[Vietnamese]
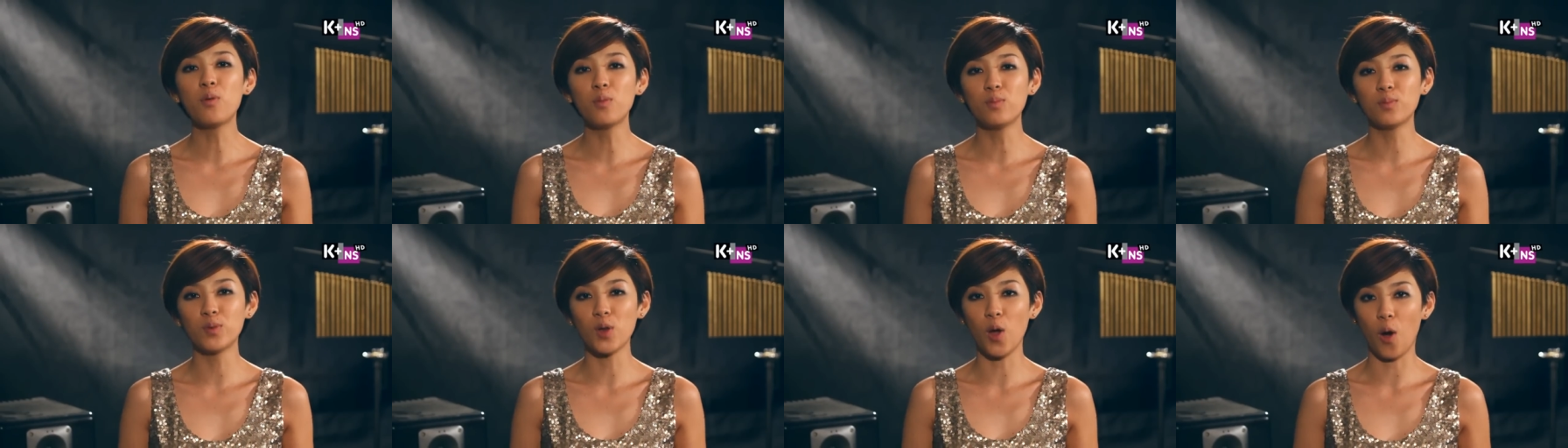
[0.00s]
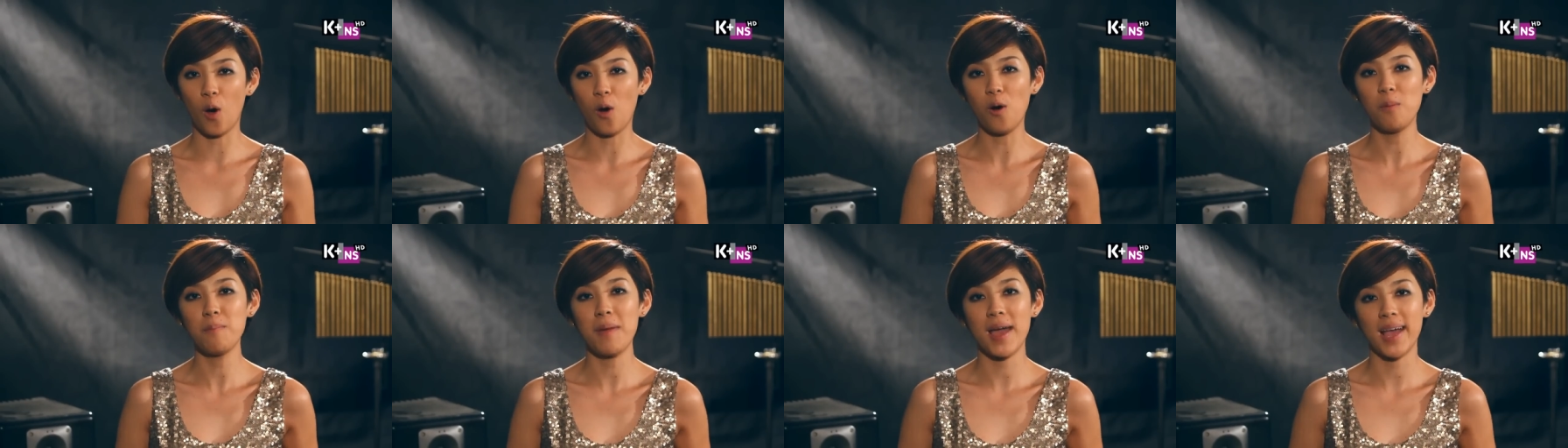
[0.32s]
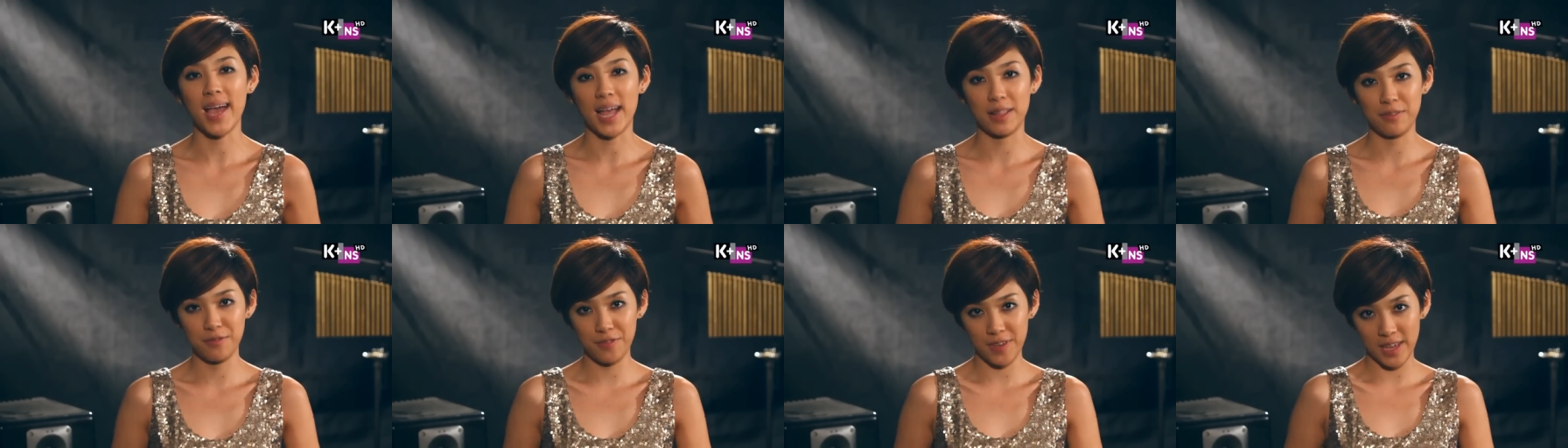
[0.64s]
bùng nổ
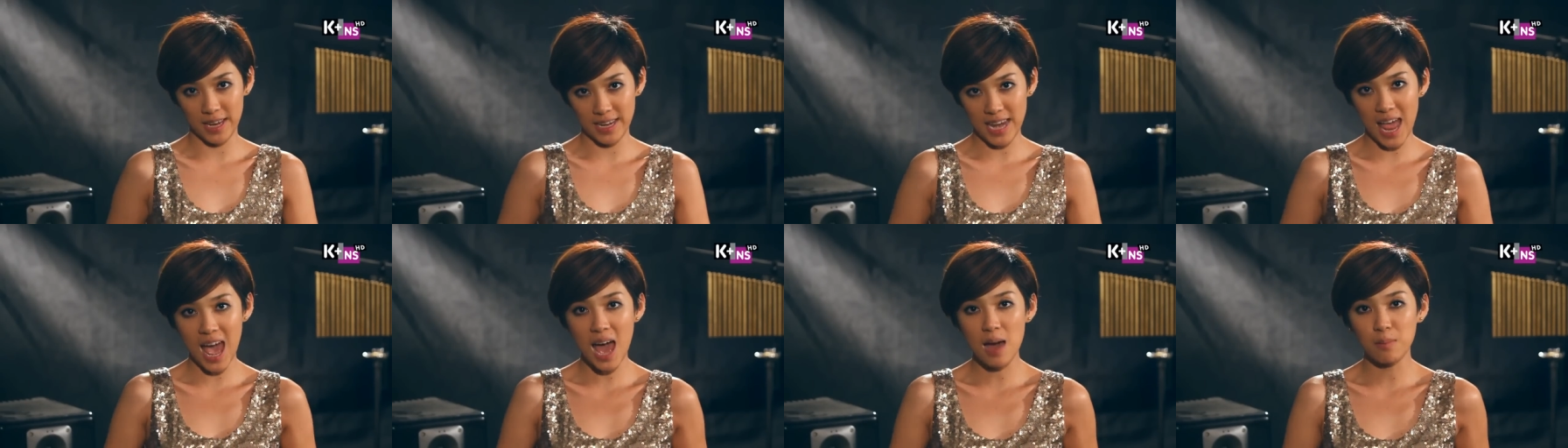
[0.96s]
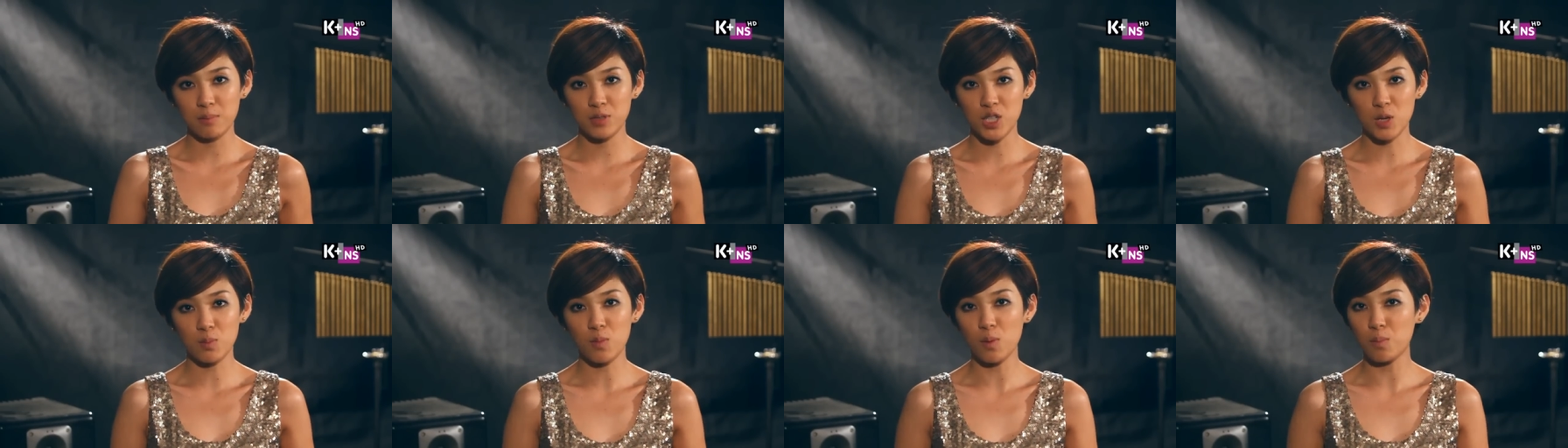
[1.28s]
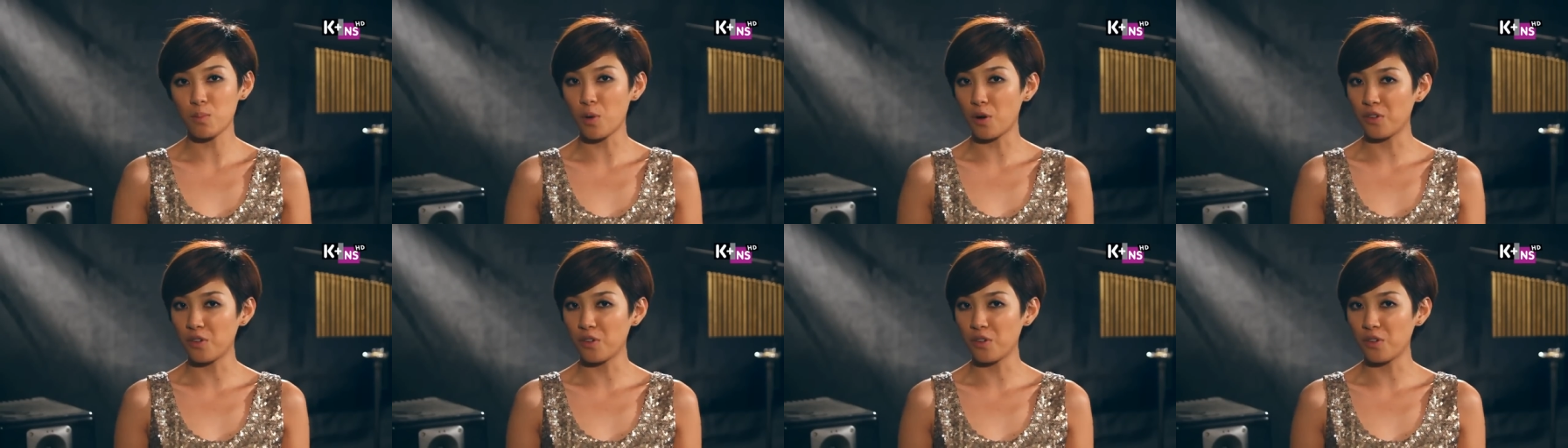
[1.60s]
màn ảnh Việt Nam trong một